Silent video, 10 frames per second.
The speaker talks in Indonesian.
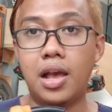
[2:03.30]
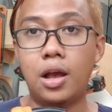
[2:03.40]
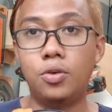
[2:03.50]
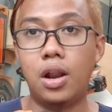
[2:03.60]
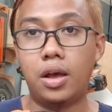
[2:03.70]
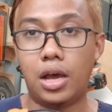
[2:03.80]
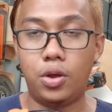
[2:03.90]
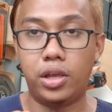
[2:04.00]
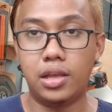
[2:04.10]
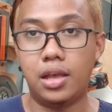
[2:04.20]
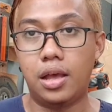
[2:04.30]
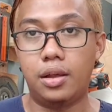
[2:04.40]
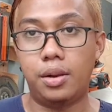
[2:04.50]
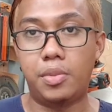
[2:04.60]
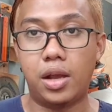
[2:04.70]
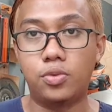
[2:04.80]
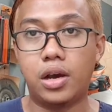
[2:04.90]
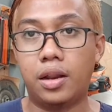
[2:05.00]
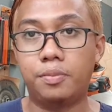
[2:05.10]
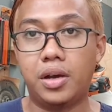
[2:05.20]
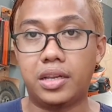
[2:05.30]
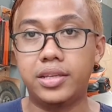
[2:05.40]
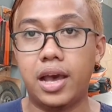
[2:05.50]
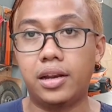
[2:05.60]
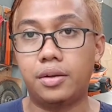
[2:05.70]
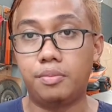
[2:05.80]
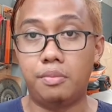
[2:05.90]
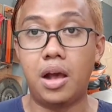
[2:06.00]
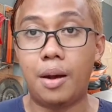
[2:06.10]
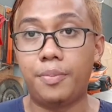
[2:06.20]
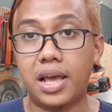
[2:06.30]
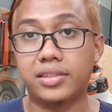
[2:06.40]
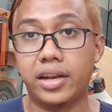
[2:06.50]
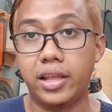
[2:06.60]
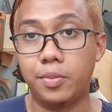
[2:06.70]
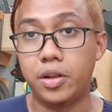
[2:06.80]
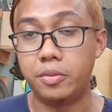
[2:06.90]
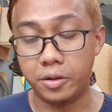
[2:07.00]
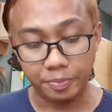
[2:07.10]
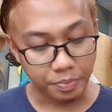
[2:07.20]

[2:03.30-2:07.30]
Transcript: mengganggu lah kalau kita melakukan pekerjaan mengamplasan ya teman-teman